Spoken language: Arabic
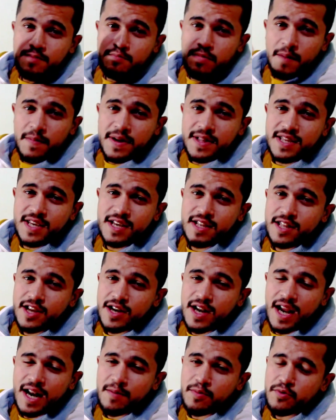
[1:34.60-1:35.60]
بابا
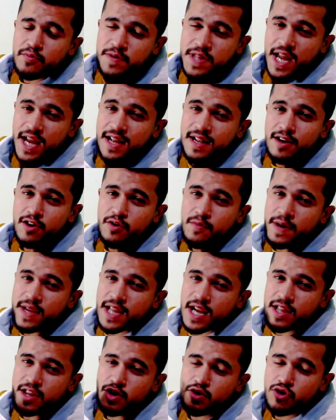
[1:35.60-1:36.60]
الدقيقتين قلبوا بساعه الا ربع
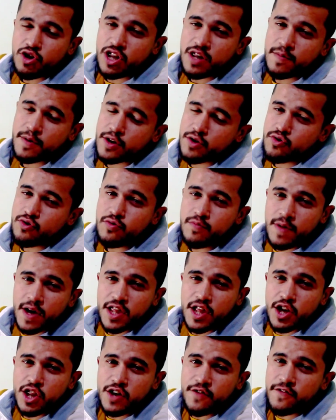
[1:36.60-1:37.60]
تحت الدش بهدوم
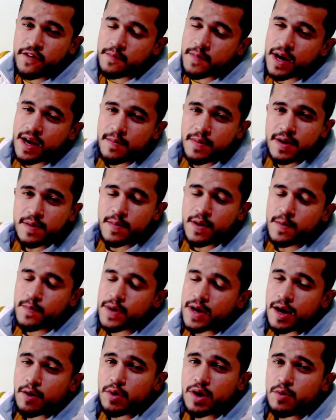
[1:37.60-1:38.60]
عشان اشوف الميه
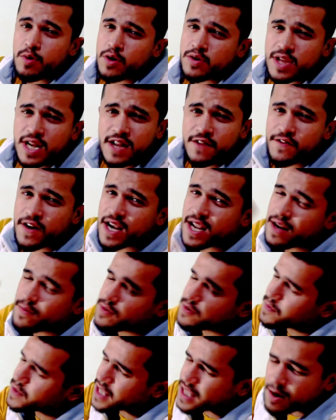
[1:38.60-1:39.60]
ملولوه وطلعت في الاخر
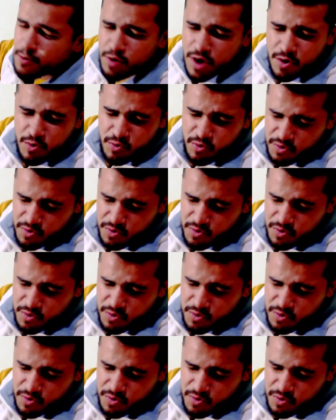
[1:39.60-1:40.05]
مش بتلولو